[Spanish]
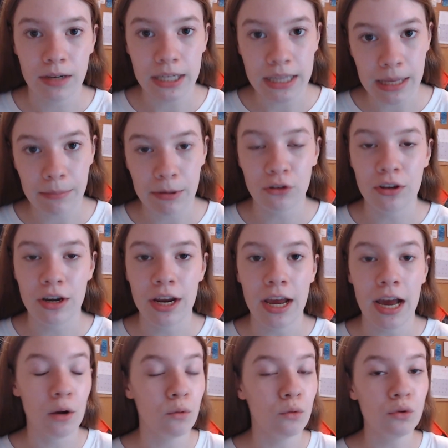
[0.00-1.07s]
Y también os diré
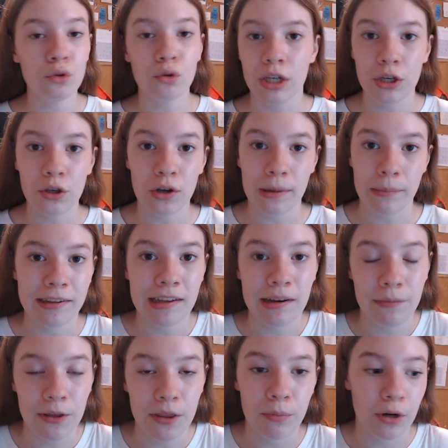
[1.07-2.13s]
algún truquillo que me ha
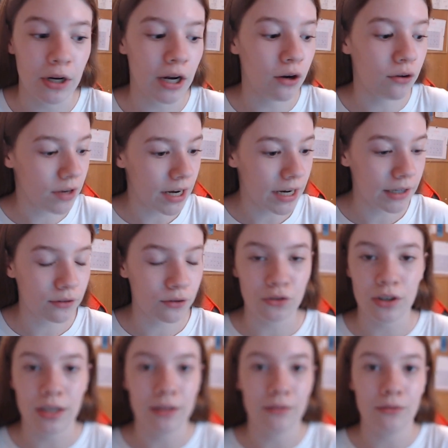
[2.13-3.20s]
servido porque en los directos,
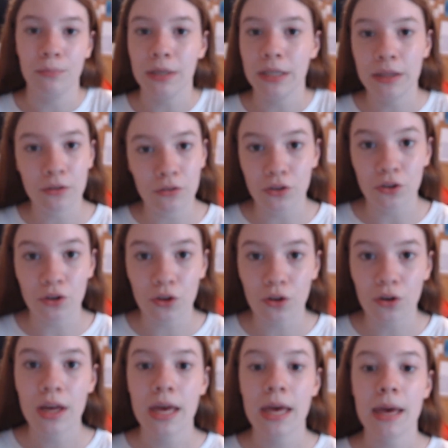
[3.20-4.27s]
en vídeos y
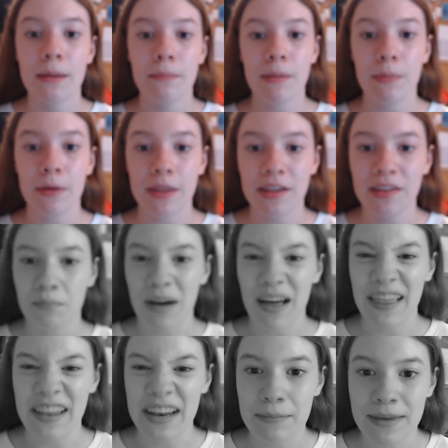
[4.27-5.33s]
todo, me pedís,
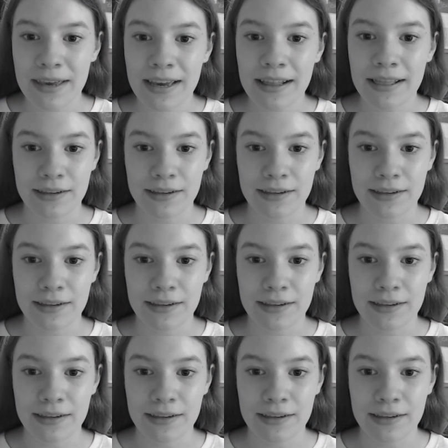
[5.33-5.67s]
madre mía, el